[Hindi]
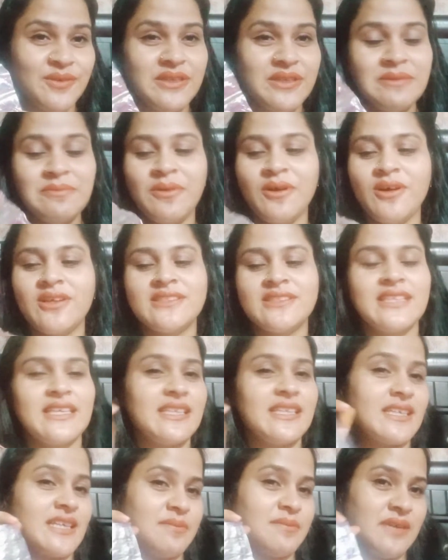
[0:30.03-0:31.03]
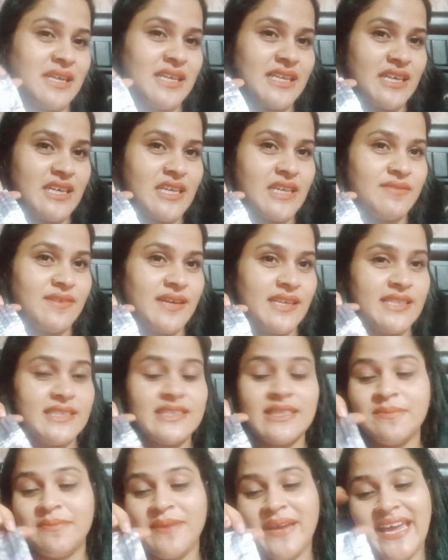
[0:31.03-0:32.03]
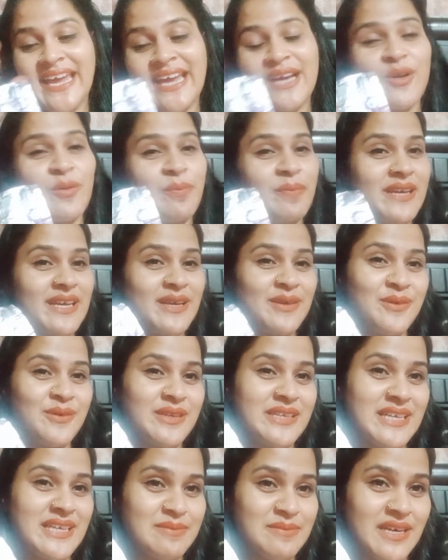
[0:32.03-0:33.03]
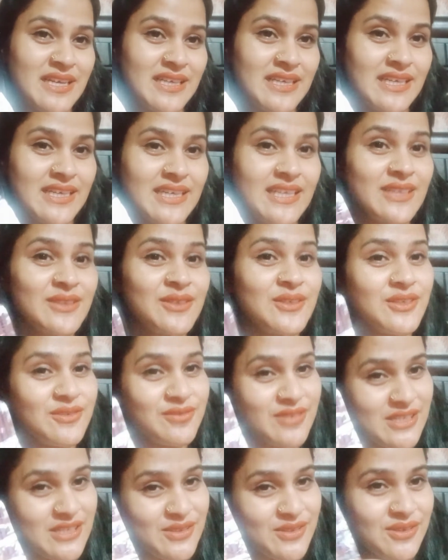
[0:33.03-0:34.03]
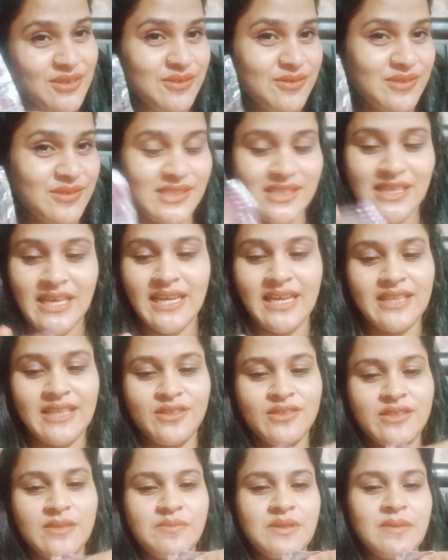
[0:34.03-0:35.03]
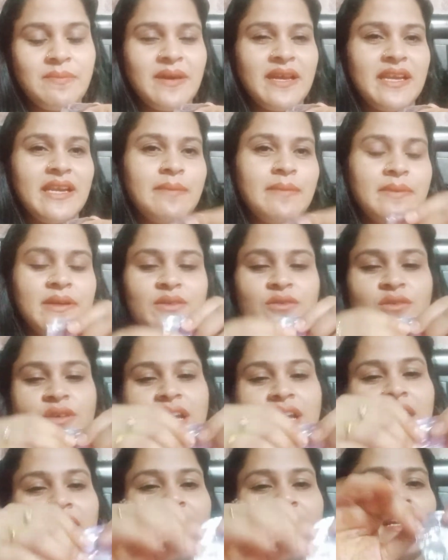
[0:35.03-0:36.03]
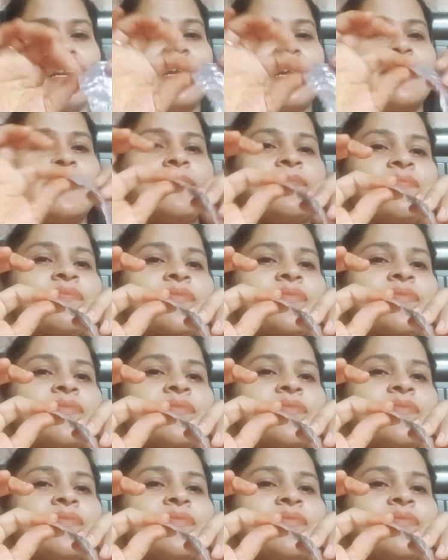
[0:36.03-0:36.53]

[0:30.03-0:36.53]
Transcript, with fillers: गोली बहुत ज़्यादा कमाल करने वाली जब एक रुपये की गोली कमाल कर रही है तो क्यों ना इसको यूज़ किया जाए तो सबसे पहले अपन को क्या करना है